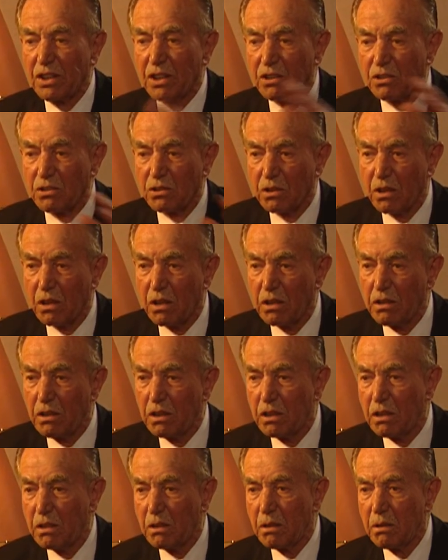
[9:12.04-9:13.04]
خطة
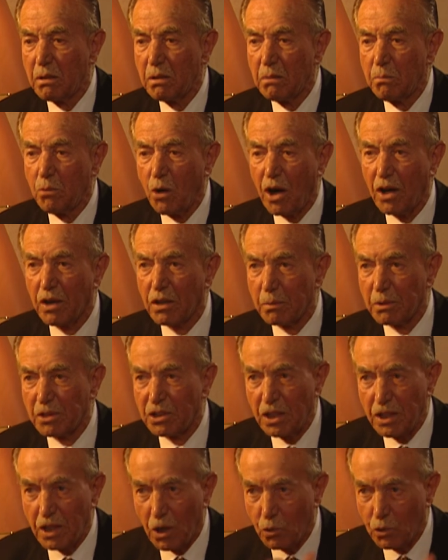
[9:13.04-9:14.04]
لمحاربة
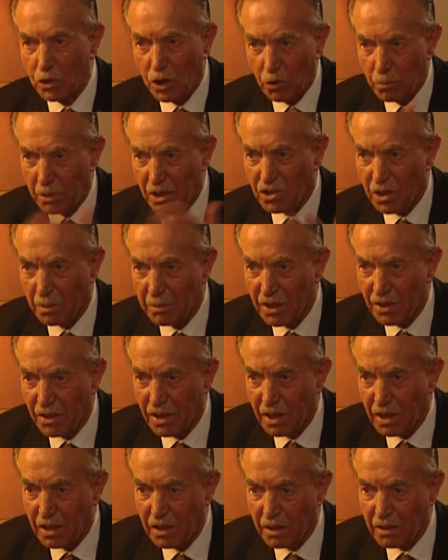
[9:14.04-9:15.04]
اليهود أو ما شابه
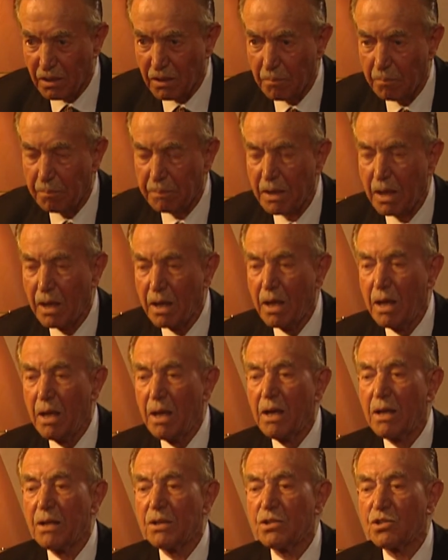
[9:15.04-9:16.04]
ذلك
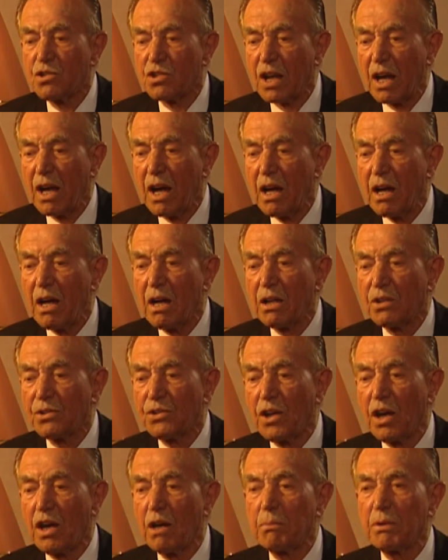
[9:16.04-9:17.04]
جاء
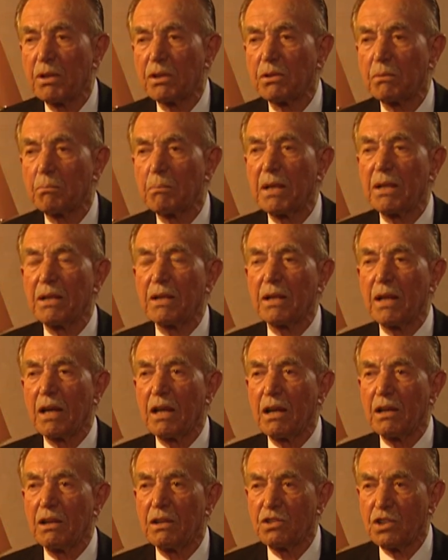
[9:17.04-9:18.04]
ضابط من
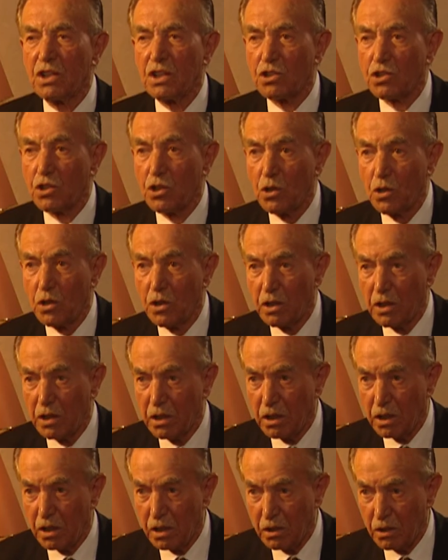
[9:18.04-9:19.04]
الجيش
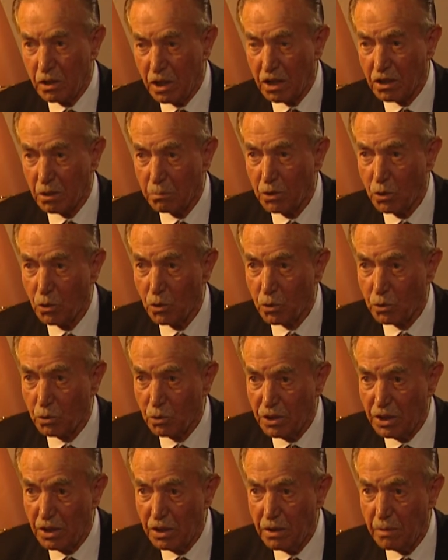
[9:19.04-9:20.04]
العربي
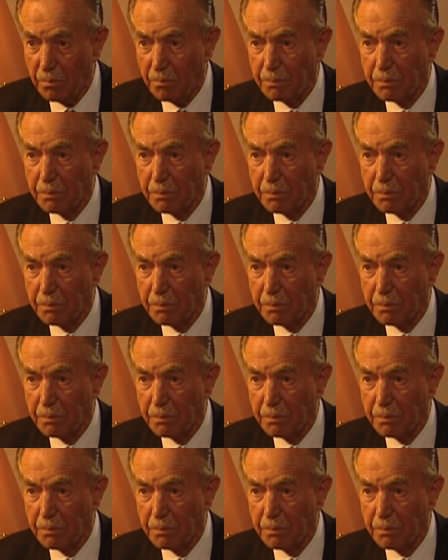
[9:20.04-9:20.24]
الأردني